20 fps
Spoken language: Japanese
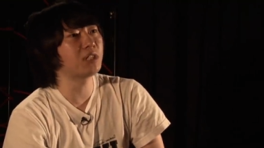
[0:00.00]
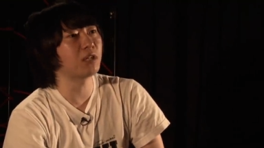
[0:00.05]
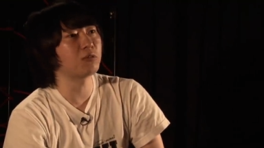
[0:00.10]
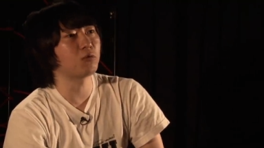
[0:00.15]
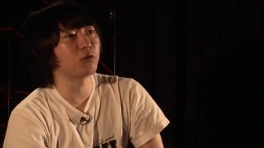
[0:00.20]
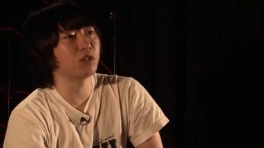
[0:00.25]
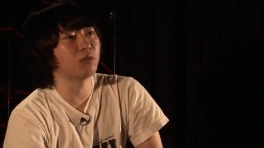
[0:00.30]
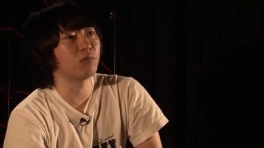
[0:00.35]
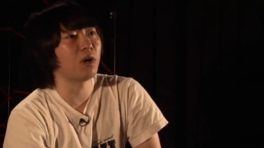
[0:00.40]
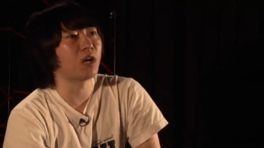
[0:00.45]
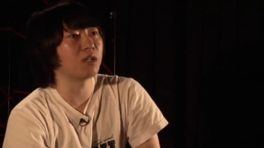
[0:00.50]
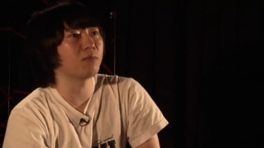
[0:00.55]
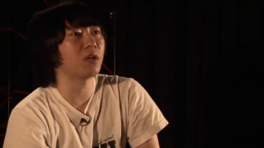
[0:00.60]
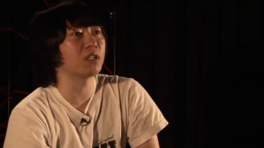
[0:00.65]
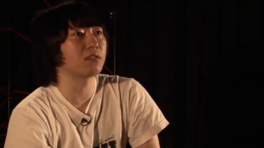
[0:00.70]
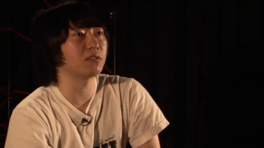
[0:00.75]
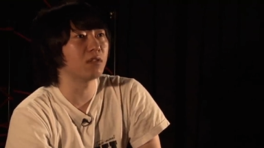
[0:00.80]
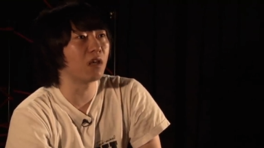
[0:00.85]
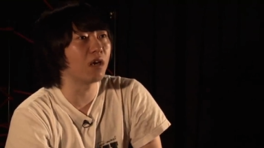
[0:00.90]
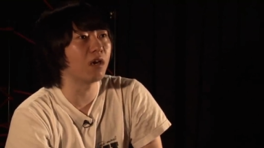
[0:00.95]
ちゃう時もあり
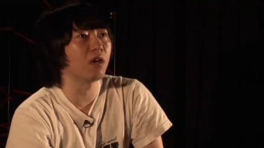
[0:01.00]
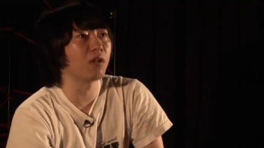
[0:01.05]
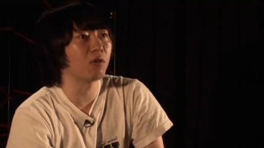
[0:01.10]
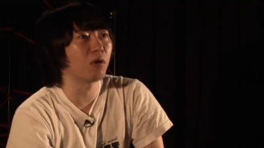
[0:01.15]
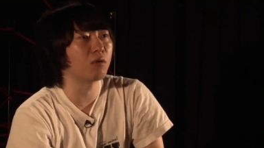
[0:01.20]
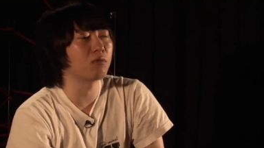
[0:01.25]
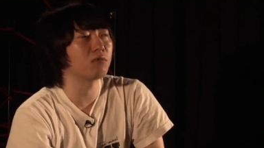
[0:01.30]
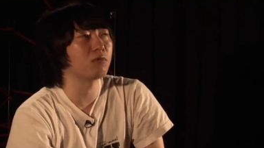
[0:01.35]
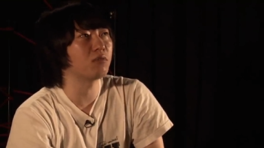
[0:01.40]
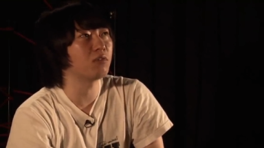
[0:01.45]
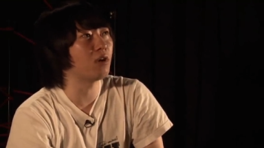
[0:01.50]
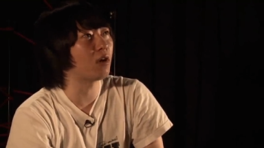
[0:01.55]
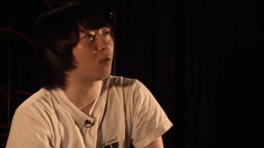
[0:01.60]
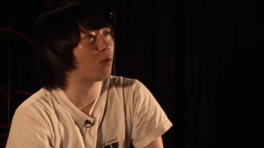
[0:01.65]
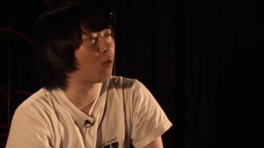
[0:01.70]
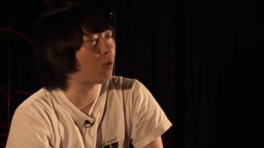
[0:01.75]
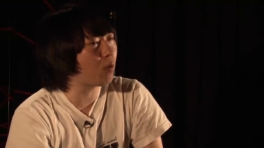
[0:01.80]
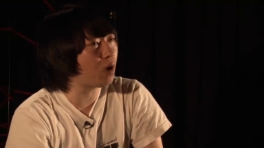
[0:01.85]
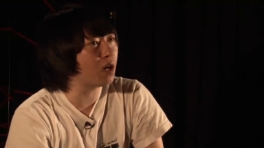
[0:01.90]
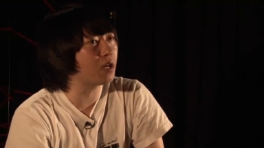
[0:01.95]
ますねとか。いや
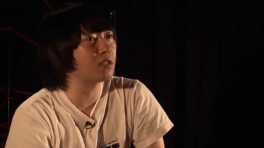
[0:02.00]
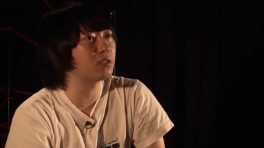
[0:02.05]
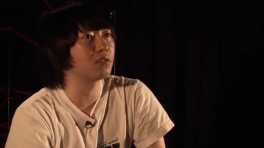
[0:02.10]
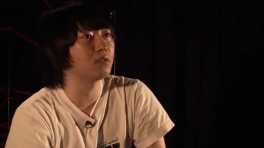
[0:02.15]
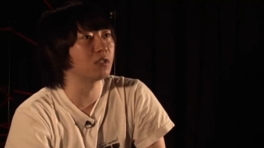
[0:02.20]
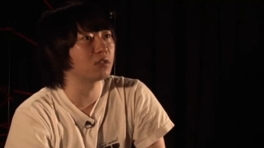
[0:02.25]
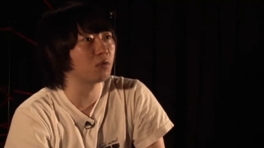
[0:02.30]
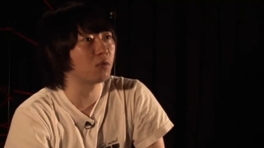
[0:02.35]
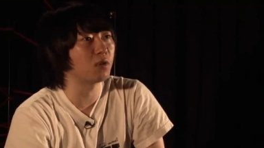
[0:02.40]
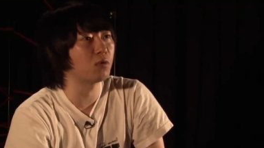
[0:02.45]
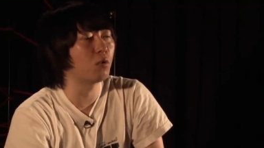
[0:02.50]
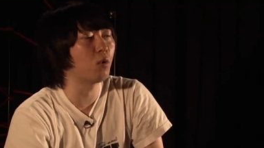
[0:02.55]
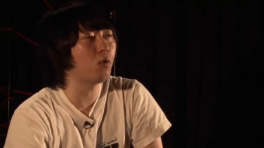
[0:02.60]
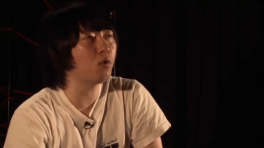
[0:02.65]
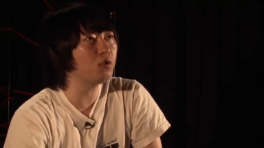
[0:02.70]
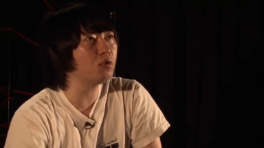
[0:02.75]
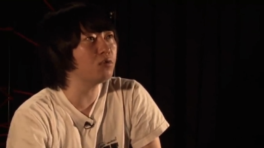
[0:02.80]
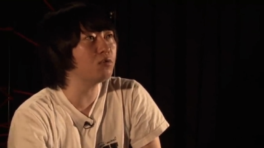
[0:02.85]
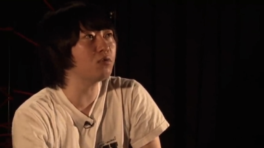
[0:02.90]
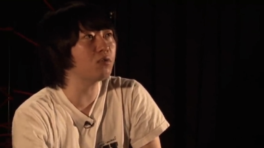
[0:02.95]
怖いですね、それ
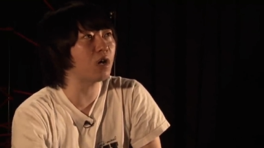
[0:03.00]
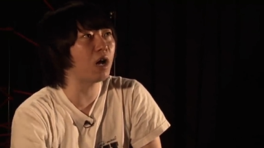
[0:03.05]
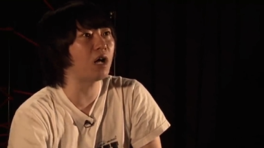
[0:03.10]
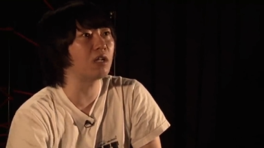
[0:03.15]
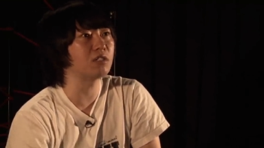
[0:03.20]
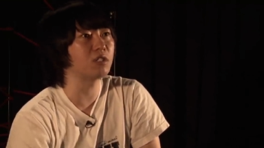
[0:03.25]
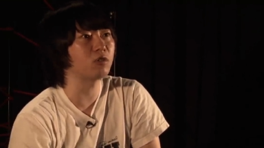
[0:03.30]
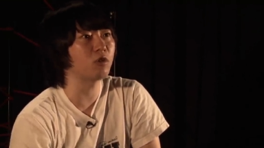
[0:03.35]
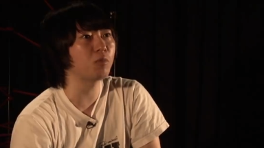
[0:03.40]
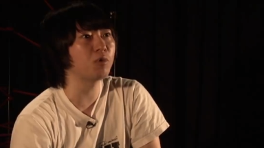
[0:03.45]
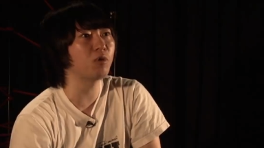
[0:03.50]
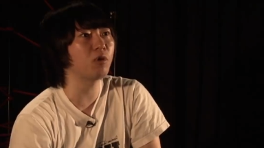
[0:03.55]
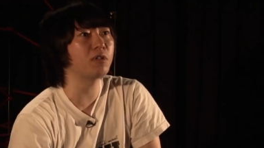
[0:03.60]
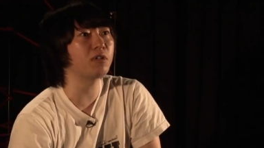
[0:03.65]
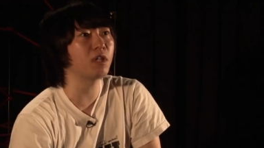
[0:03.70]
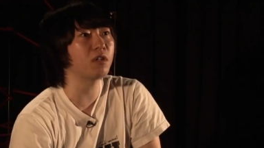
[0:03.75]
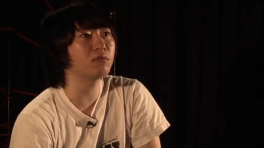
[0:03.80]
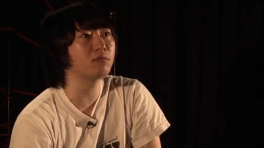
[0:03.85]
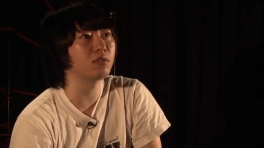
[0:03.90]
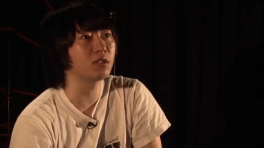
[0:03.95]
どういう感じで飛び降
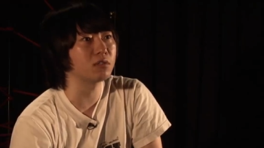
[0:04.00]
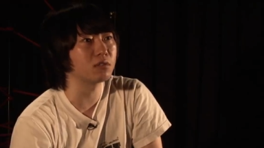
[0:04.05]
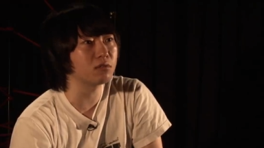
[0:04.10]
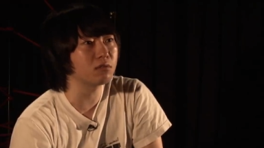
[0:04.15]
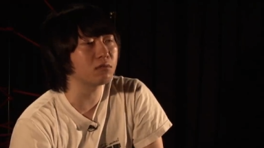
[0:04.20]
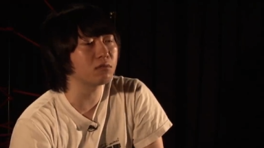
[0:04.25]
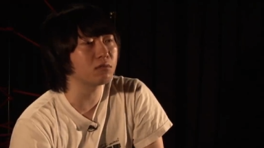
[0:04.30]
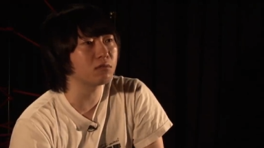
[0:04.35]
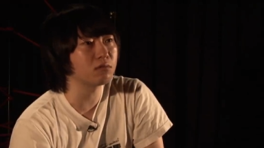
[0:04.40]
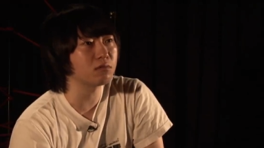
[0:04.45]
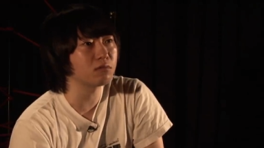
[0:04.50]
りてるんですって